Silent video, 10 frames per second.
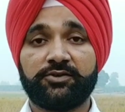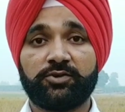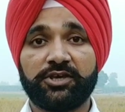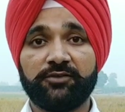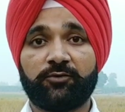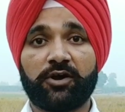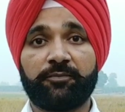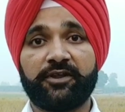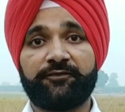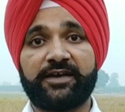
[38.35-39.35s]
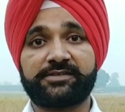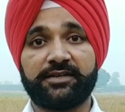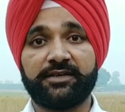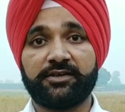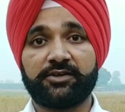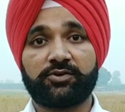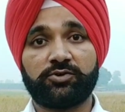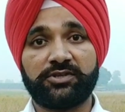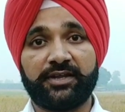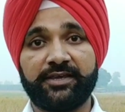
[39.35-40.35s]
क्योंकि वो अपने फैसले
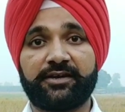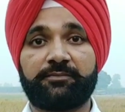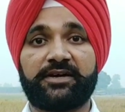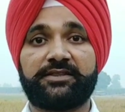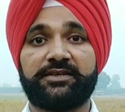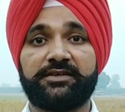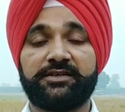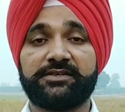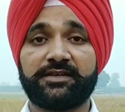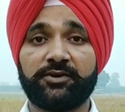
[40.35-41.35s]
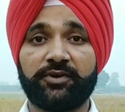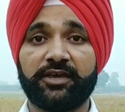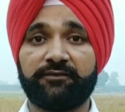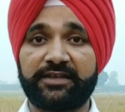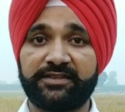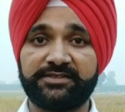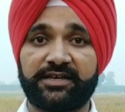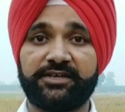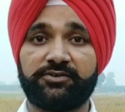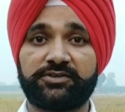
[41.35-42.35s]
खुद नहीं कर पाते इसलिए उन्हें एक व्यक्ति
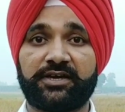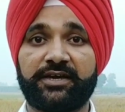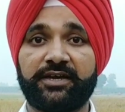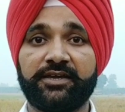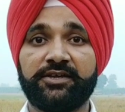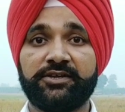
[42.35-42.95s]
चाहिए होता है